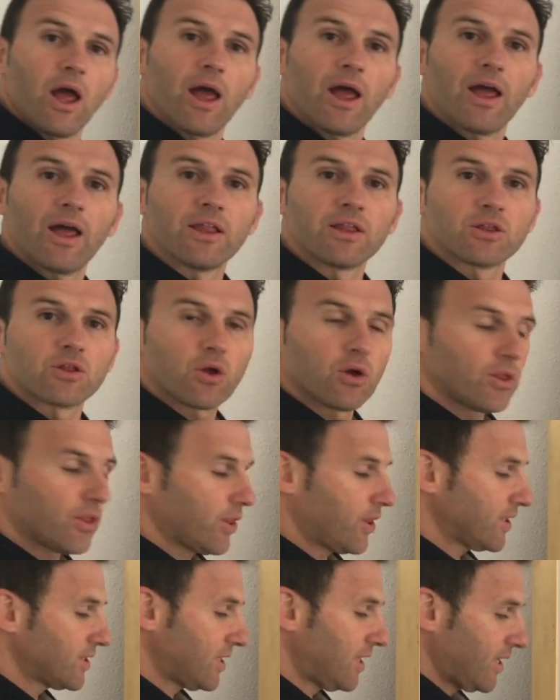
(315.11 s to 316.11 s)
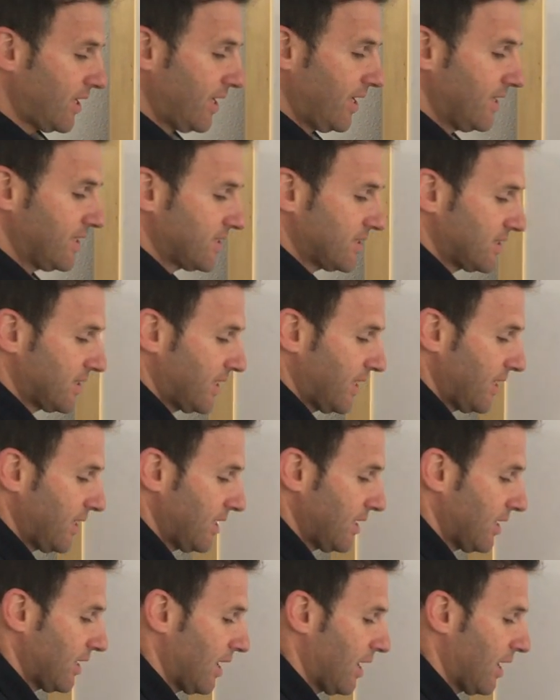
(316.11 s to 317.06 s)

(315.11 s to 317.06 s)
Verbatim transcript: Entonces este